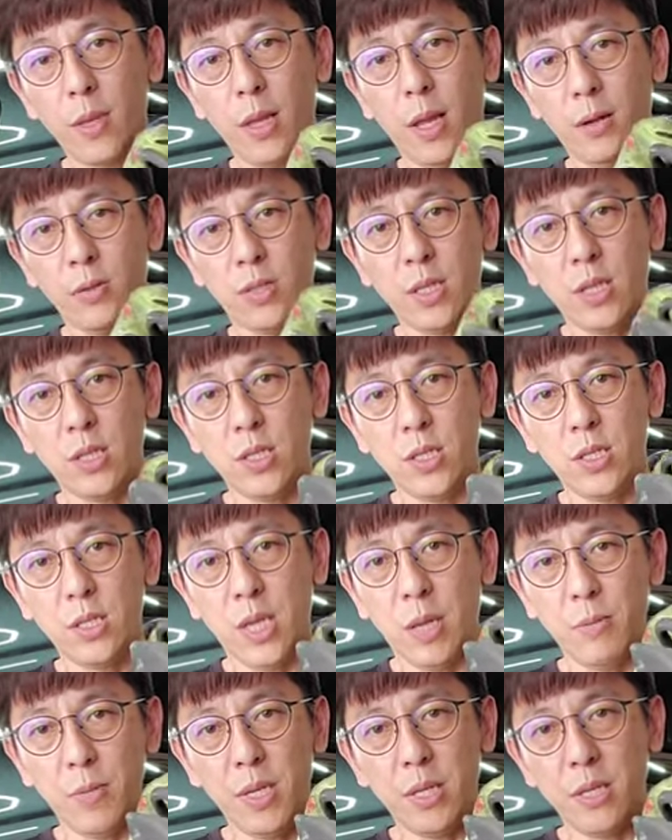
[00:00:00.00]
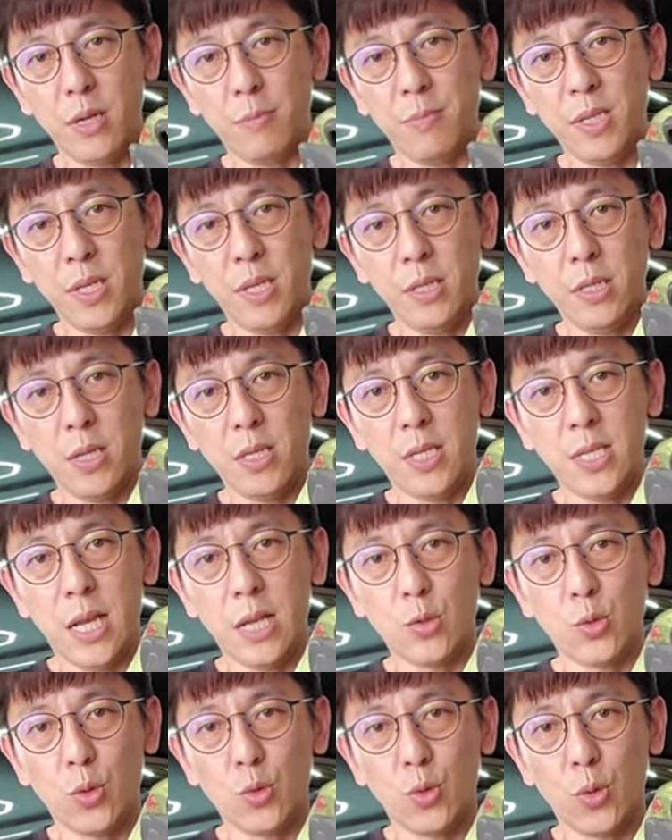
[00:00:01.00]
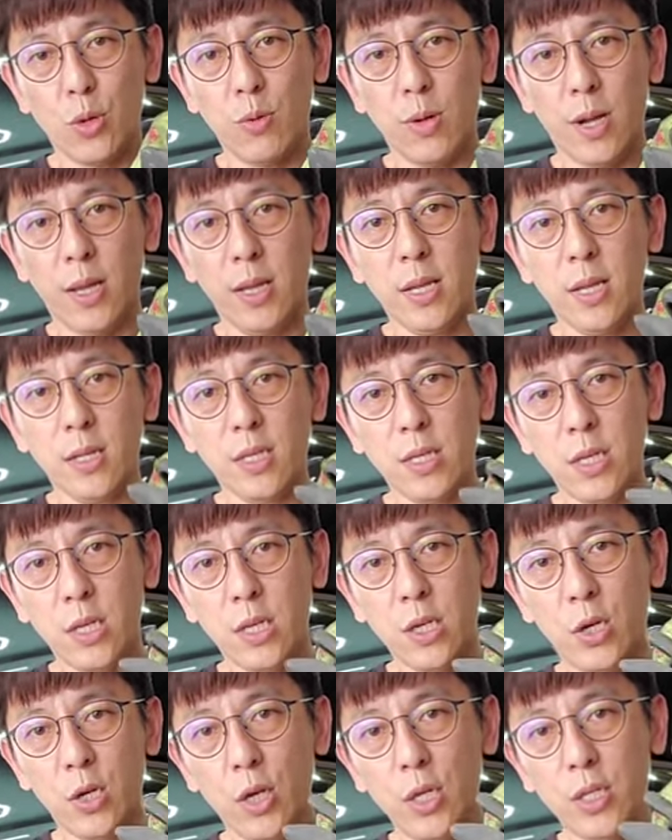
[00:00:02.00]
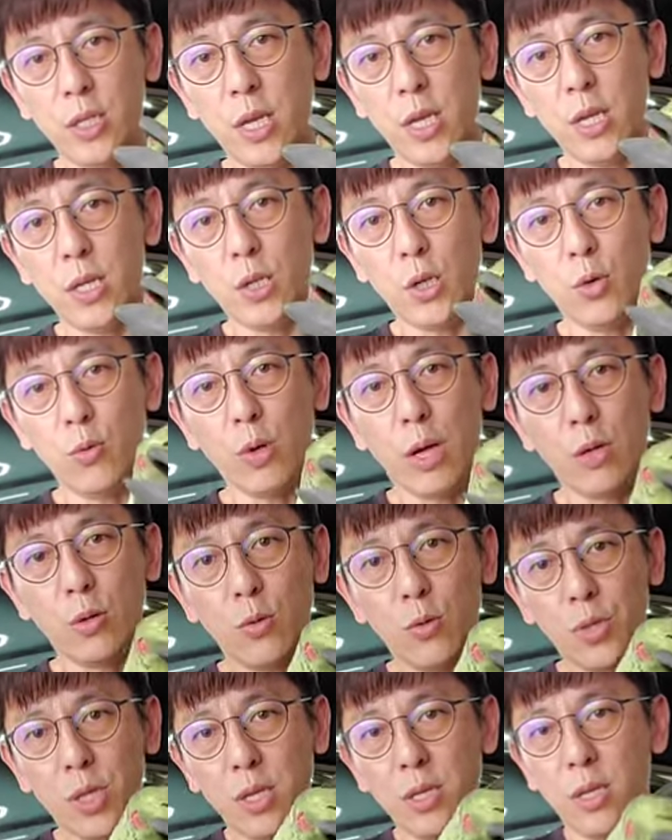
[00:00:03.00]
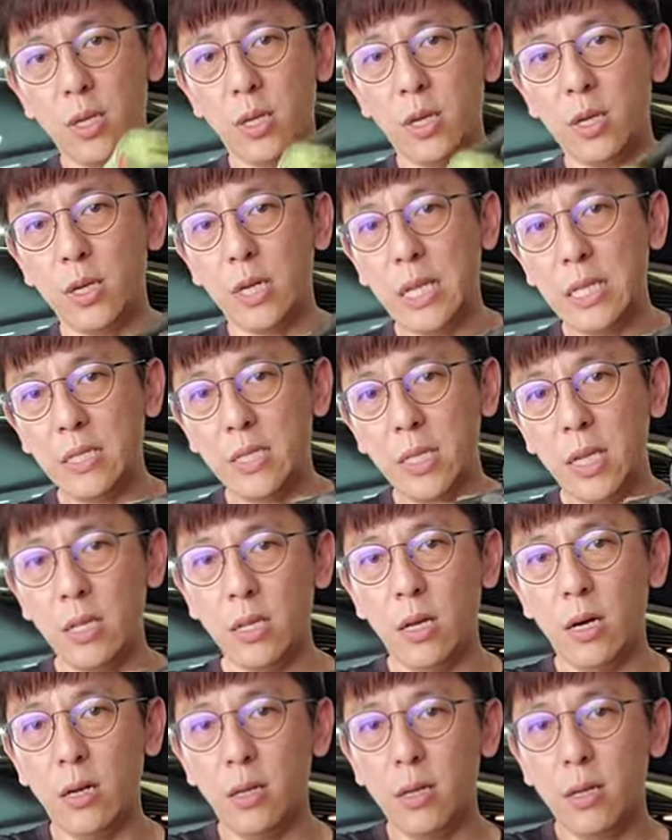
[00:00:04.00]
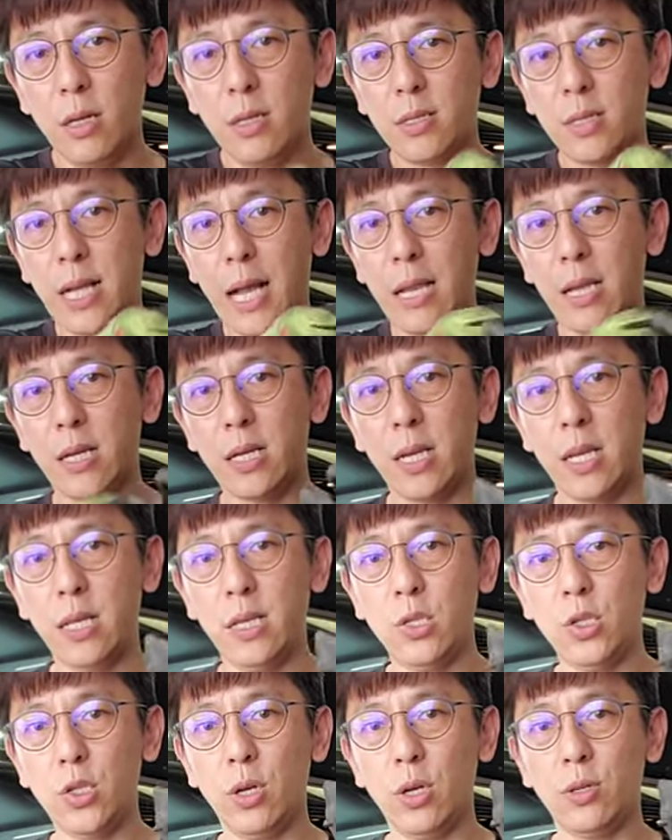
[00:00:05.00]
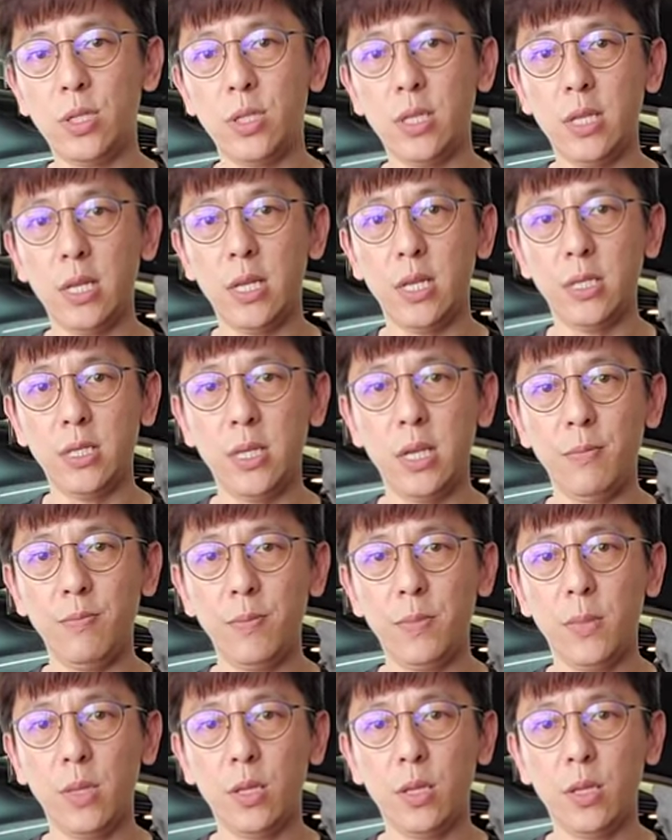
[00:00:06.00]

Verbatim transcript: 好，这个是前面的 B N 的下座状况，这里有一些油管固定的零件哈，改了 K T 之后这些零件